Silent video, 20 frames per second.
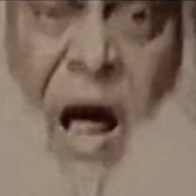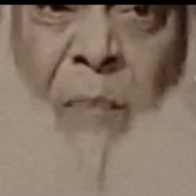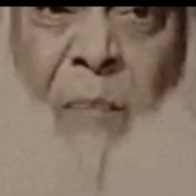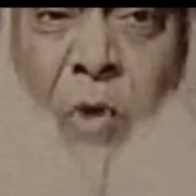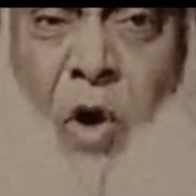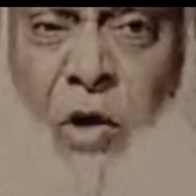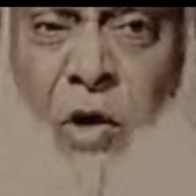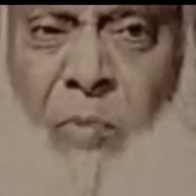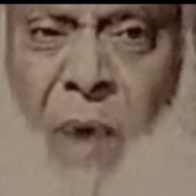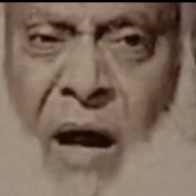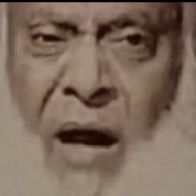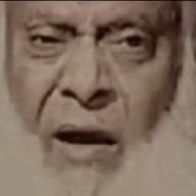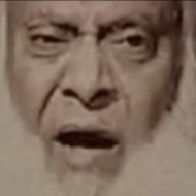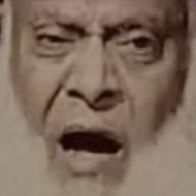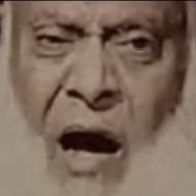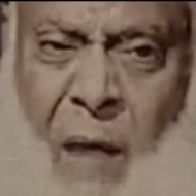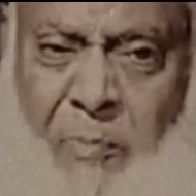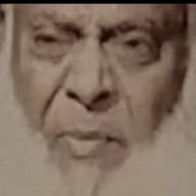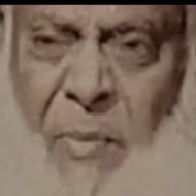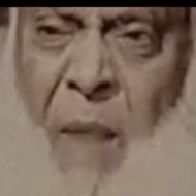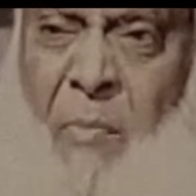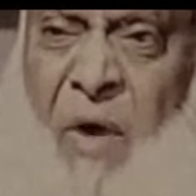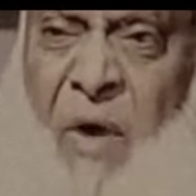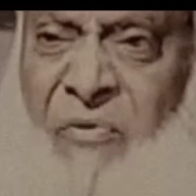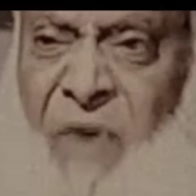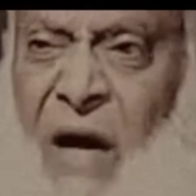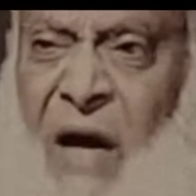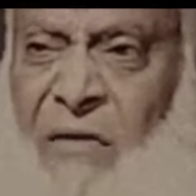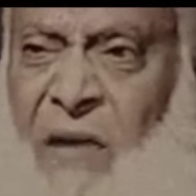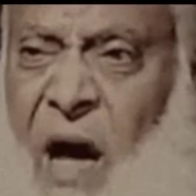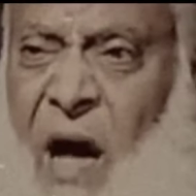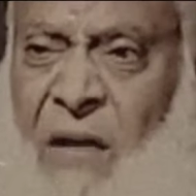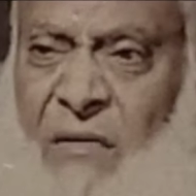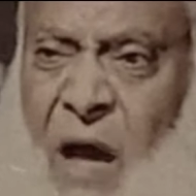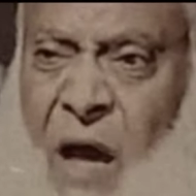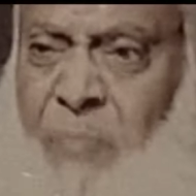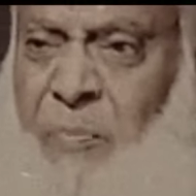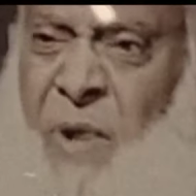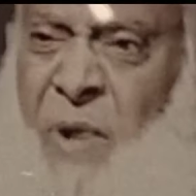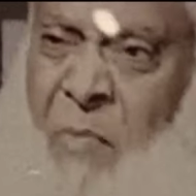अपना बाला अपने
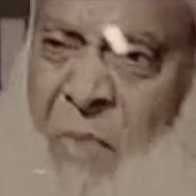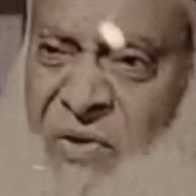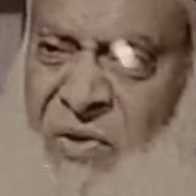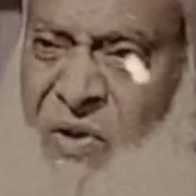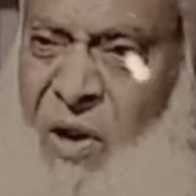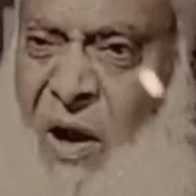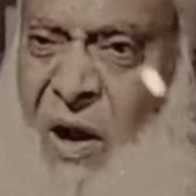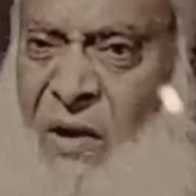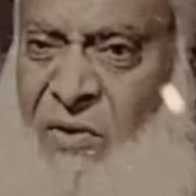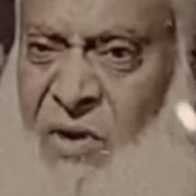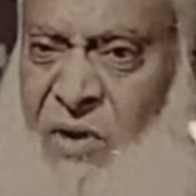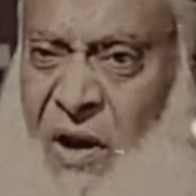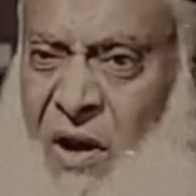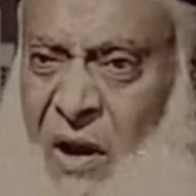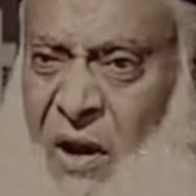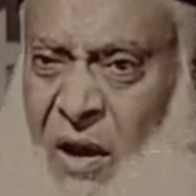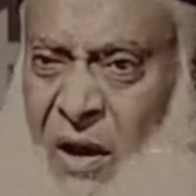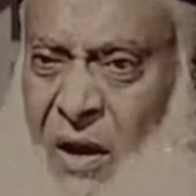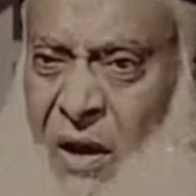मफादात अपनी मसलाहतें